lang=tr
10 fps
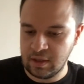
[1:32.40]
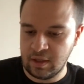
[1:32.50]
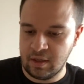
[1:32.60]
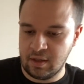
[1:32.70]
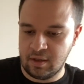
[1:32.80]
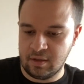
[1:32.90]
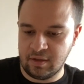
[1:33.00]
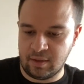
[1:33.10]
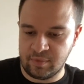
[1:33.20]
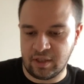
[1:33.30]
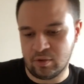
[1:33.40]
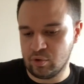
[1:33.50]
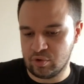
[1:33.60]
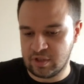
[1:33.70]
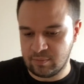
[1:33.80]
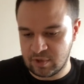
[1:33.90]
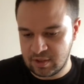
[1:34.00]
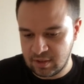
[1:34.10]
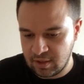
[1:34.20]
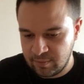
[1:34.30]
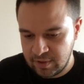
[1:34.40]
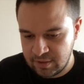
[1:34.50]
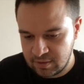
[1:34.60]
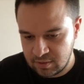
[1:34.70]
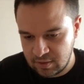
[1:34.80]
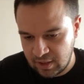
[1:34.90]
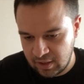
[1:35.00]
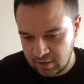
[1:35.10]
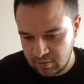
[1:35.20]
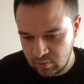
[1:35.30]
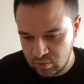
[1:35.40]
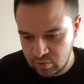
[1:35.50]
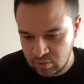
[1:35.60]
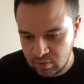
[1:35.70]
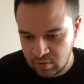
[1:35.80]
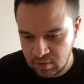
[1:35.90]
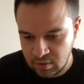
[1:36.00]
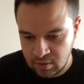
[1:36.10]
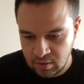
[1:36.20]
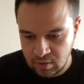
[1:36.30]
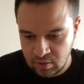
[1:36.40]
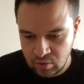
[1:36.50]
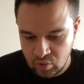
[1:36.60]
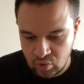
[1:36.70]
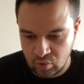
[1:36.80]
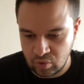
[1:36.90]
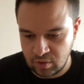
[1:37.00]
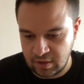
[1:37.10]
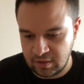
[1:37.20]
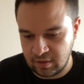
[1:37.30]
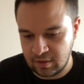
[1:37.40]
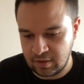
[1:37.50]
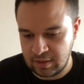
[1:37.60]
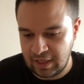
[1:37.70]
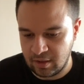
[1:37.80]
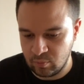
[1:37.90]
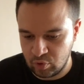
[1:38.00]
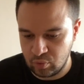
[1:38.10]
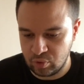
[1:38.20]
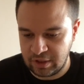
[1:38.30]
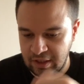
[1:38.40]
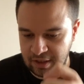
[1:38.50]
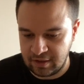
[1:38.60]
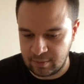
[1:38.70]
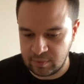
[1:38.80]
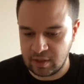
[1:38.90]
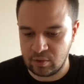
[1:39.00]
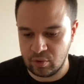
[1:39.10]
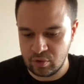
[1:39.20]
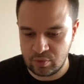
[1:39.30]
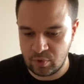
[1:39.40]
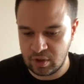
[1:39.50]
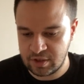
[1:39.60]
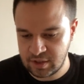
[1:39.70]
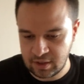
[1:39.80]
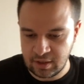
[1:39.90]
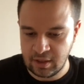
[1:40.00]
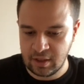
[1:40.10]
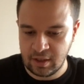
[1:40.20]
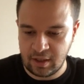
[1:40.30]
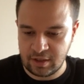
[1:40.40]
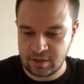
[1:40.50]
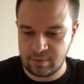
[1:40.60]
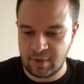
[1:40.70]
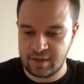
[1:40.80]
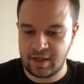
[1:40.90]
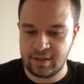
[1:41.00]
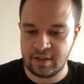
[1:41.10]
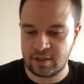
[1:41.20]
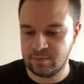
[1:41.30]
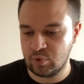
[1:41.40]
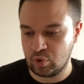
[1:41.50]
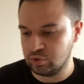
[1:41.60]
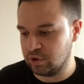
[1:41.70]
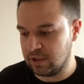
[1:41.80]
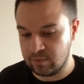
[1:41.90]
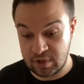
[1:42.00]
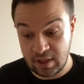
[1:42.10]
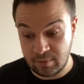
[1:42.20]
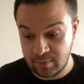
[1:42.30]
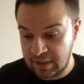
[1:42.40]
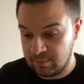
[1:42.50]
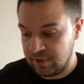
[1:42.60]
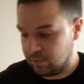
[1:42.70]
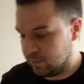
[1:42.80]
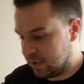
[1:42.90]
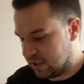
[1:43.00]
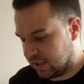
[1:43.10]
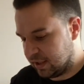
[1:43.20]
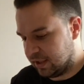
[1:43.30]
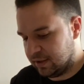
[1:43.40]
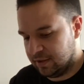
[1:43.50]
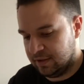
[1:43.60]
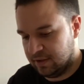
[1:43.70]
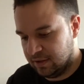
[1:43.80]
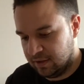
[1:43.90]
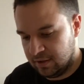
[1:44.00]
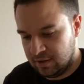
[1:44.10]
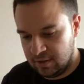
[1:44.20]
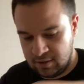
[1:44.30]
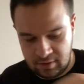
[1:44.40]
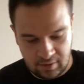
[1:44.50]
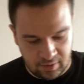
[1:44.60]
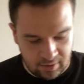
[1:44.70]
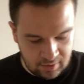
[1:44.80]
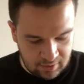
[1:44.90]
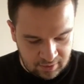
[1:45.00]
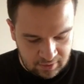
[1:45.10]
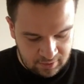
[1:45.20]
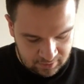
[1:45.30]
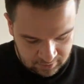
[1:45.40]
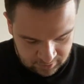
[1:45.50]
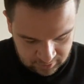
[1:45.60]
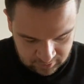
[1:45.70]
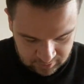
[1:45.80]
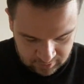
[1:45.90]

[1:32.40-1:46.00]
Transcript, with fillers: Öyle mi? damgalıyoruz demişti ama yani Üstü derken bence şunu üst- şunu dedi. Yani bu kurdeleyi damgalıyoruz böylece açılmadı anlaşılmış oluyor demişti ama, Ama bilmiyorum. zaten inşallah aldıkları için daha öncesinde de aynı yerde ee, böyle başvurdular